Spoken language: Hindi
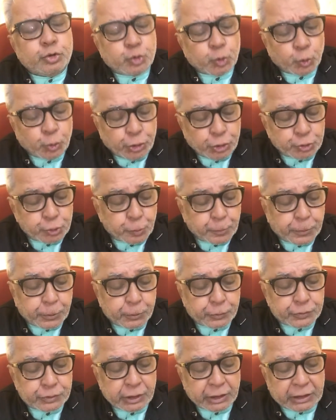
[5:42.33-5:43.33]
चोरी छुपे
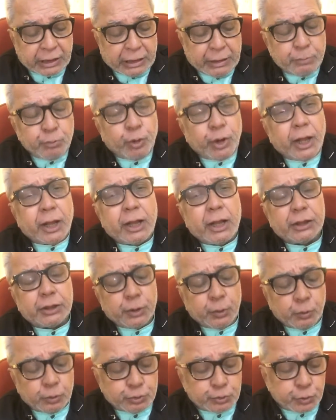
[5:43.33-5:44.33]
उससे कई
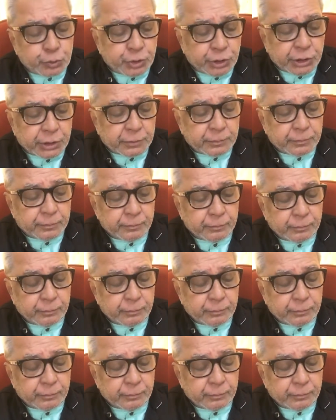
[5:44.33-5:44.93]
मुलाकातें हो चुकी हैं